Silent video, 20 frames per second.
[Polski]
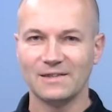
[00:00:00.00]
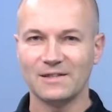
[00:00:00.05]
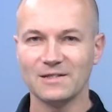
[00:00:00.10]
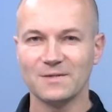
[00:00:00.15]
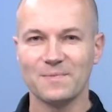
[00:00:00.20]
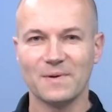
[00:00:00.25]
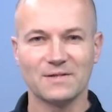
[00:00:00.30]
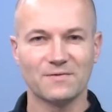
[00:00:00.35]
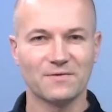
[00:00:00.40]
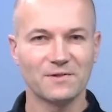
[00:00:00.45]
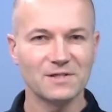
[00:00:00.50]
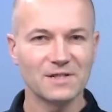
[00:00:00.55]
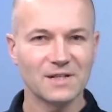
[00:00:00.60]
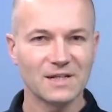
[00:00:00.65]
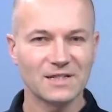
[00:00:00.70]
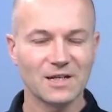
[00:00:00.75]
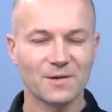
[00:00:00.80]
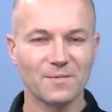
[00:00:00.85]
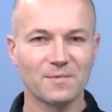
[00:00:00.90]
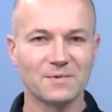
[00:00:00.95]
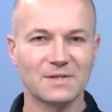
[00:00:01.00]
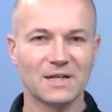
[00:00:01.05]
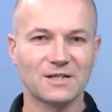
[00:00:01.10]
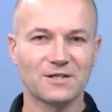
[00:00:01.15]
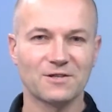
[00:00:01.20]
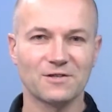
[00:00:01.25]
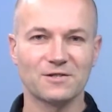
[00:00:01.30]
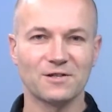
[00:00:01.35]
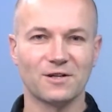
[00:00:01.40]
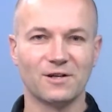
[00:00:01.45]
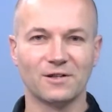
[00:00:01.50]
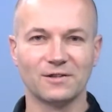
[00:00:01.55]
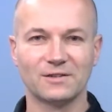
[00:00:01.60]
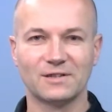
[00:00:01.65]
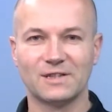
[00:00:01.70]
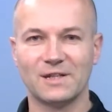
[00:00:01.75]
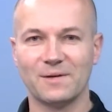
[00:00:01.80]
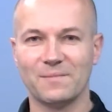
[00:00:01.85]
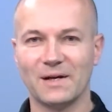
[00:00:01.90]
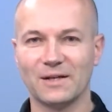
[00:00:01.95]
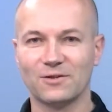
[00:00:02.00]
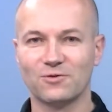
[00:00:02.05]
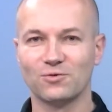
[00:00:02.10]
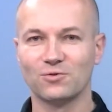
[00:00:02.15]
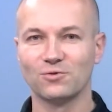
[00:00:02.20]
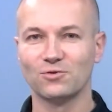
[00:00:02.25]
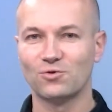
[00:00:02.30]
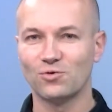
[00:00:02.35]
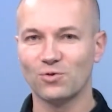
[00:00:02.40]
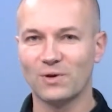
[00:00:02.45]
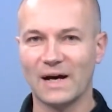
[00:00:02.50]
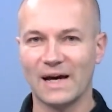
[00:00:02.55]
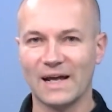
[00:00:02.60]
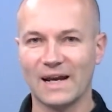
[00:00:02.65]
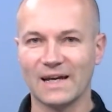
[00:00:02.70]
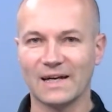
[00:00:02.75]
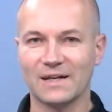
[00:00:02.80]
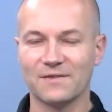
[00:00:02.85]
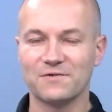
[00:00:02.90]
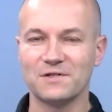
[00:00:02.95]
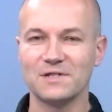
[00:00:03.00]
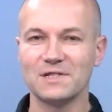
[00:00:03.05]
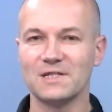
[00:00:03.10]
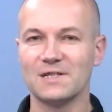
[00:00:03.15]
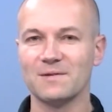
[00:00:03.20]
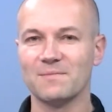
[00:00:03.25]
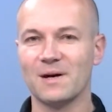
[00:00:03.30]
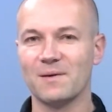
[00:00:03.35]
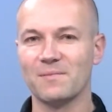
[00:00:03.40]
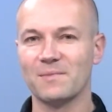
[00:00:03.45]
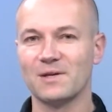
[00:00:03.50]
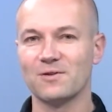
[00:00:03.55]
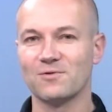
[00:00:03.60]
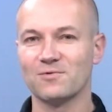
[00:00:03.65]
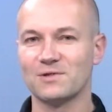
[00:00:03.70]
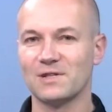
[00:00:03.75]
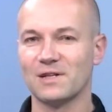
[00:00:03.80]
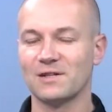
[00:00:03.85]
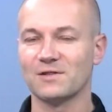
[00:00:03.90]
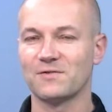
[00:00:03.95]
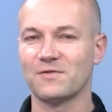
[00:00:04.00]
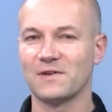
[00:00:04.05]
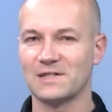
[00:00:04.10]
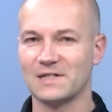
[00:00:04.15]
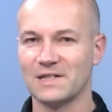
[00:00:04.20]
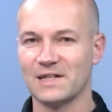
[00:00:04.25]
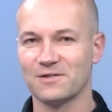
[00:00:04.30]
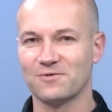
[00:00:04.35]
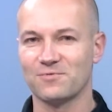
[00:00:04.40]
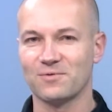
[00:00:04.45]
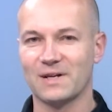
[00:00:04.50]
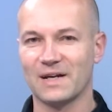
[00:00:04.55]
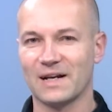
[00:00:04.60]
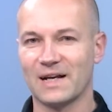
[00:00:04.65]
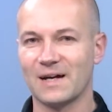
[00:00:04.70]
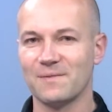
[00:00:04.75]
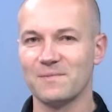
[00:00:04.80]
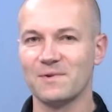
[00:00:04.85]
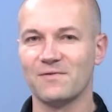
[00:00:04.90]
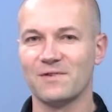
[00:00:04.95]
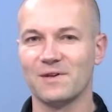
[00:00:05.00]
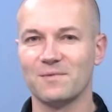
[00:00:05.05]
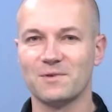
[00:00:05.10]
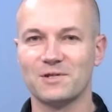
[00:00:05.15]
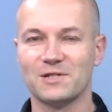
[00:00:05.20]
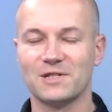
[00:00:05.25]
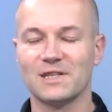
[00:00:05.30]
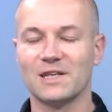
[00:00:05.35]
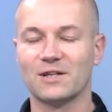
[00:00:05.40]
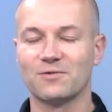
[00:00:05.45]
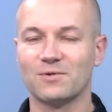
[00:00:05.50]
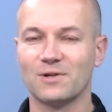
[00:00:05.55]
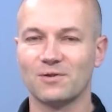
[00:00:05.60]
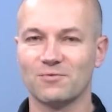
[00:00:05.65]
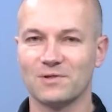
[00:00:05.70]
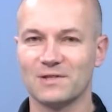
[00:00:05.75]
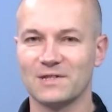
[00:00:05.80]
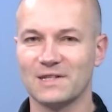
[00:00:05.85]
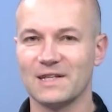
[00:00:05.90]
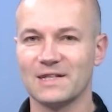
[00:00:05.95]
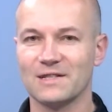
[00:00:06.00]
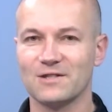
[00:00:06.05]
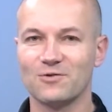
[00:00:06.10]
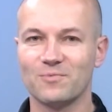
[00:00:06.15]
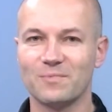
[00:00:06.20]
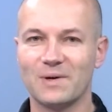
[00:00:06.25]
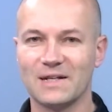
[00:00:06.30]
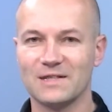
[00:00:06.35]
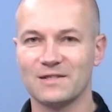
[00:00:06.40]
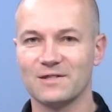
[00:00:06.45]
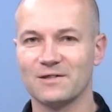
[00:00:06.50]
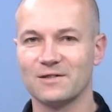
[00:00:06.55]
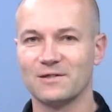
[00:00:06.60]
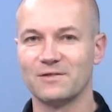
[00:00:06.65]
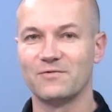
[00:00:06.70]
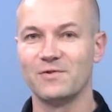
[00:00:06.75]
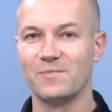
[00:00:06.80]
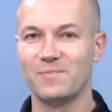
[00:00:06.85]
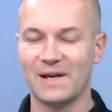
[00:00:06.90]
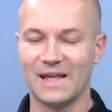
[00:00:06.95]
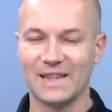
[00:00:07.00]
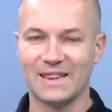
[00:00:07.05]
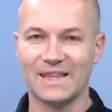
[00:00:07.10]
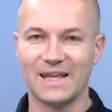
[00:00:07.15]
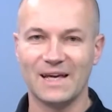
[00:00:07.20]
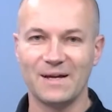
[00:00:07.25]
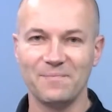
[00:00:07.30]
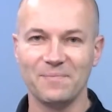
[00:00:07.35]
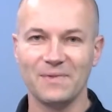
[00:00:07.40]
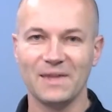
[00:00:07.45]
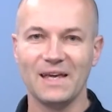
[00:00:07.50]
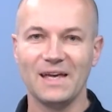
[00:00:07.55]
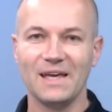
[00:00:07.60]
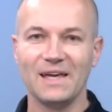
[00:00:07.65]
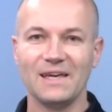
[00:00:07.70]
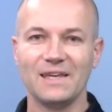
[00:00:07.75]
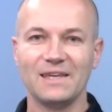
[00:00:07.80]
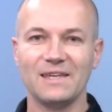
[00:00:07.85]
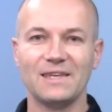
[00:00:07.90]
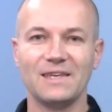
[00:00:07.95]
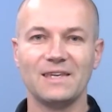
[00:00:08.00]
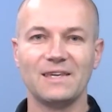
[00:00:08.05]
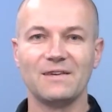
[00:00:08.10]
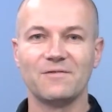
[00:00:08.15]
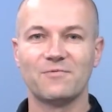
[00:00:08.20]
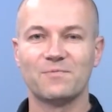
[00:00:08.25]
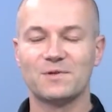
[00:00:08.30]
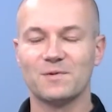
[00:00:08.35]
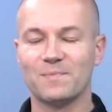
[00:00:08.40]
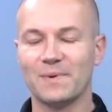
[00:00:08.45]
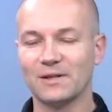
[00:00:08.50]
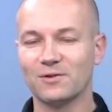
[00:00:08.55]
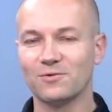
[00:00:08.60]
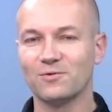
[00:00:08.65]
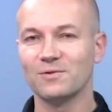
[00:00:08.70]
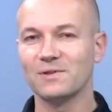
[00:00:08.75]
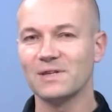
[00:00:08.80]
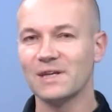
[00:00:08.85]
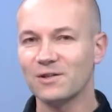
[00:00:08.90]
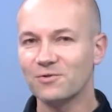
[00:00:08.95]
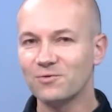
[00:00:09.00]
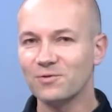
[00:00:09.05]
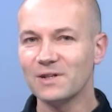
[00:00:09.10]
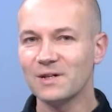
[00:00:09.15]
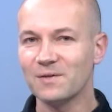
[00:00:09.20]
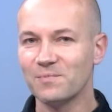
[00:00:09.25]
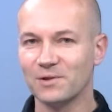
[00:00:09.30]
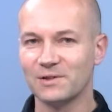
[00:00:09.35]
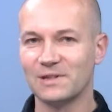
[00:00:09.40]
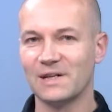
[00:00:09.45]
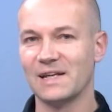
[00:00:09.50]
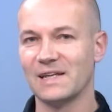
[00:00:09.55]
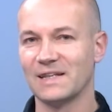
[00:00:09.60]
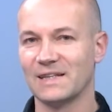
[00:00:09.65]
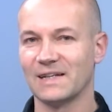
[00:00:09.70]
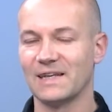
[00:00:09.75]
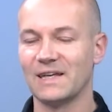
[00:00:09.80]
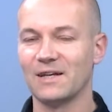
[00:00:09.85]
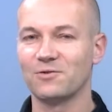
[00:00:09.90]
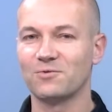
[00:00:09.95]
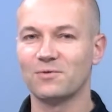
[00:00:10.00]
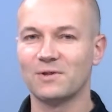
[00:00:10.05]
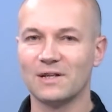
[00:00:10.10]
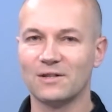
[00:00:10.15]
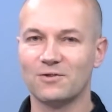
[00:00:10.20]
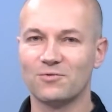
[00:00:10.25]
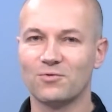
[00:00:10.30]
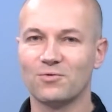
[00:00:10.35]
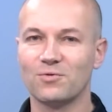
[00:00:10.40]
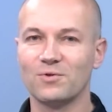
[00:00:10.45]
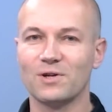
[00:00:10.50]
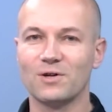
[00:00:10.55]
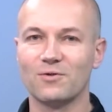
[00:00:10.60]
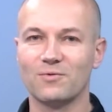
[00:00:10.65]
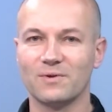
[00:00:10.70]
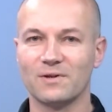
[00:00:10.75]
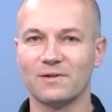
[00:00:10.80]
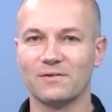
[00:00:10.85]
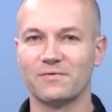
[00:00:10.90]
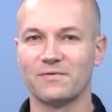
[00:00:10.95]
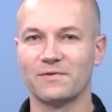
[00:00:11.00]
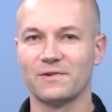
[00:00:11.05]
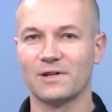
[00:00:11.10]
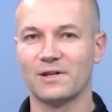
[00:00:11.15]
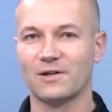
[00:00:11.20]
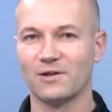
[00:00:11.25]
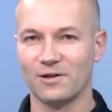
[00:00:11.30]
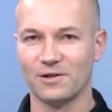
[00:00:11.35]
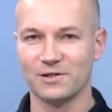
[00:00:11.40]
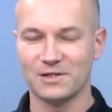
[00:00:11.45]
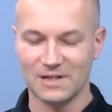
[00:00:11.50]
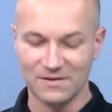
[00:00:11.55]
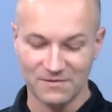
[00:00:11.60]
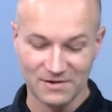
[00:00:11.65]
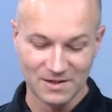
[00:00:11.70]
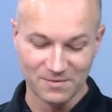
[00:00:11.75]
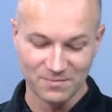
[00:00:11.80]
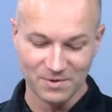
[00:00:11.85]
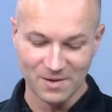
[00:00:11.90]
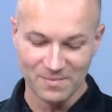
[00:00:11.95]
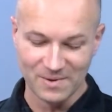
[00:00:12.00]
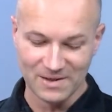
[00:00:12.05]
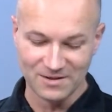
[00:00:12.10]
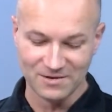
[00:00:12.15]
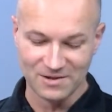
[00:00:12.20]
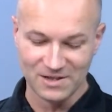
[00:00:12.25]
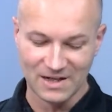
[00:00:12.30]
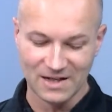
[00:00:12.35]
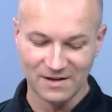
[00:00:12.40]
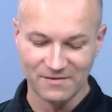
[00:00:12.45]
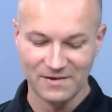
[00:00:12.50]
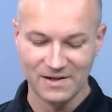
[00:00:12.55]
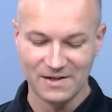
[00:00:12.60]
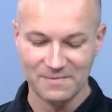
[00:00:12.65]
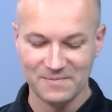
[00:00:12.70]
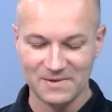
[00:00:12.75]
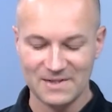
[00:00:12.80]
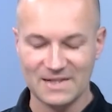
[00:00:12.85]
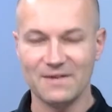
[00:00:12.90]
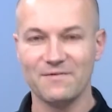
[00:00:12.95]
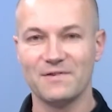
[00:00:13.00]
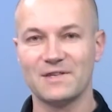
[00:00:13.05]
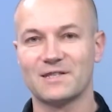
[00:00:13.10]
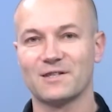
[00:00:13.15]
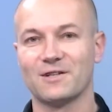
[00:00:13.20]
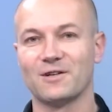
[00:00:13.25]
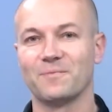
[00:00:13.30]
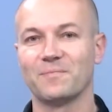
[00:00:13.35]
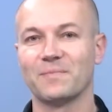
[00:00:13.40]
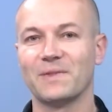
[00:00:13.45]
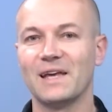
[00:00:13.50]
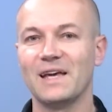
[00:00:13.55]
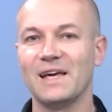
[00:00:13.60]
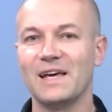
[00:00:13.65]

Drodzy Państwo, dzisiaj chciałbym zacząć od tematu drukarek. Wszyscy mamy różne doświadczenia z drukarkami. Wiemy, że niektóre urządzenia są bardzo wybredne i w przypadku niektórych modeli, takich, które drukują w kolorze, występuje bardzo ciekawe zjawisko.